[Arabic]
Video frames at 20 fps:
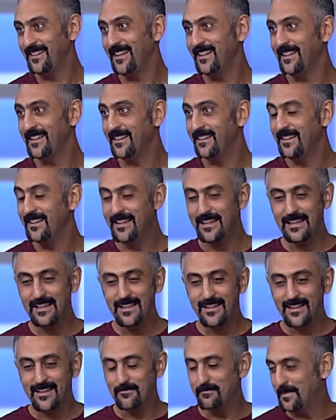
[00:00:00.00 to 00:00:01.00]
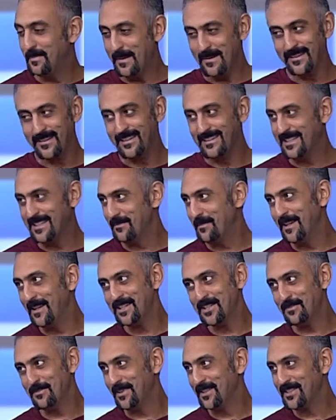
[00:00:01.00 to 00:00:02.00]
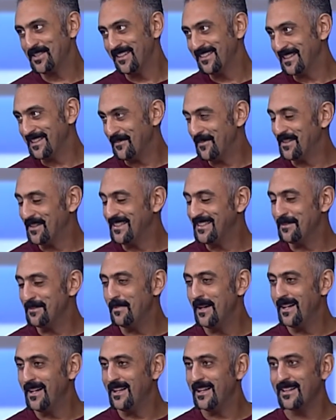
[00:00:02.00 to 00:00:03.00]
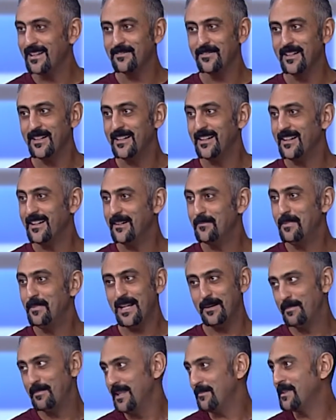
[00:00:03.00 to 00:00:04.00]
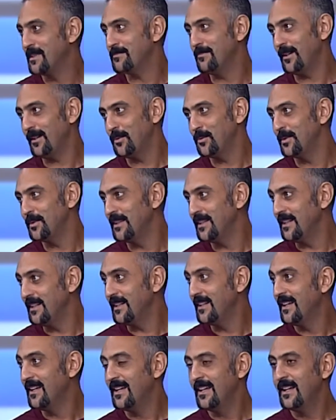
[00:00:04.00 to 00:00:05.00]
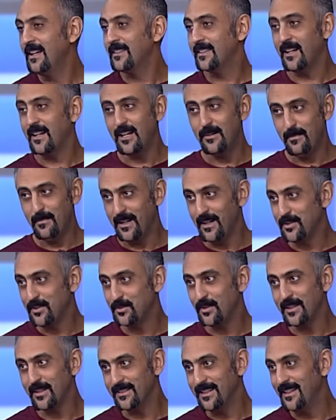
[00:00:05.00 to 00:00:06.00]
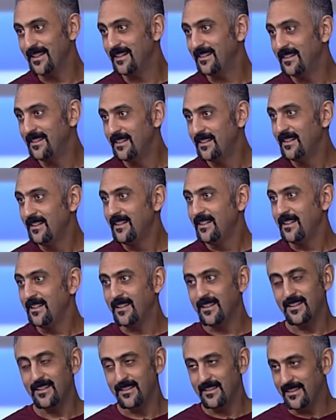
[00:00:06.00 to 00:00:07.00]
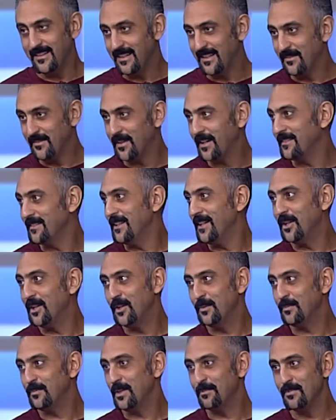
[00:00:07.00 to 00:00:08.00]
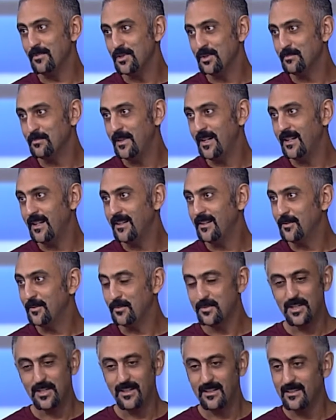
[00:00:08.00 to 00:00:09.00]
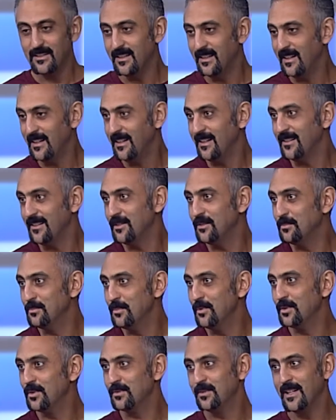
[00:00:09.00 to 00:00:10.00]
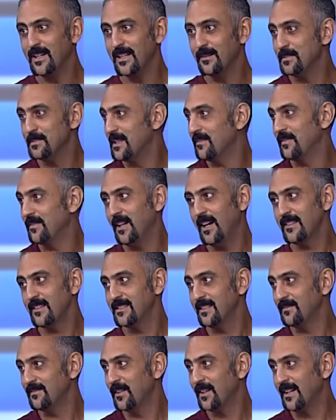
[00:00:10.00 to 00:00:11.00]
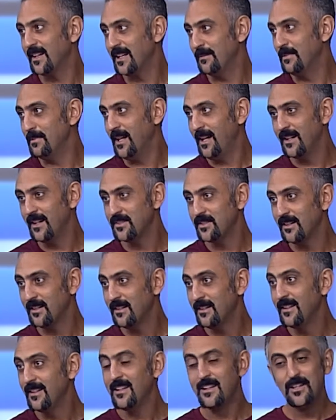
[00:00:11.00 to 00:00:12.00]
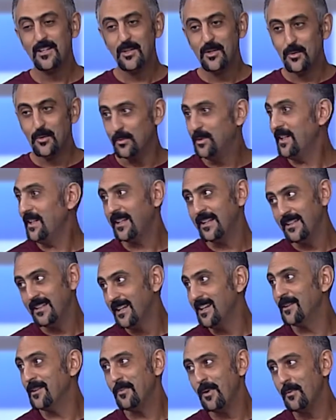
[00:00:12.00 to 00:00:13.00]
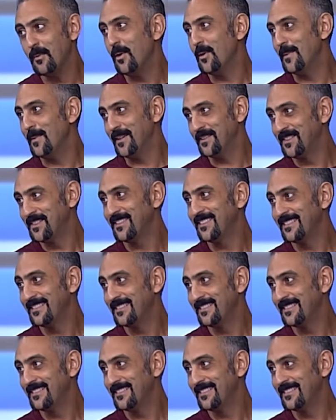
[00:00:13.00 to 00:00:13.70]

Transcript: الحياه طبعا بما انك انت بلشت بشيء التفت انتباهك فبحب اذا بتسمحوا لي ترحم على الشهداء الله اللي فقدناهم يوم الجمعه وان شاء الله الامور هناك بتصفي احسن في القريب العاجل ان شاء الله ونحكي لا للبوابات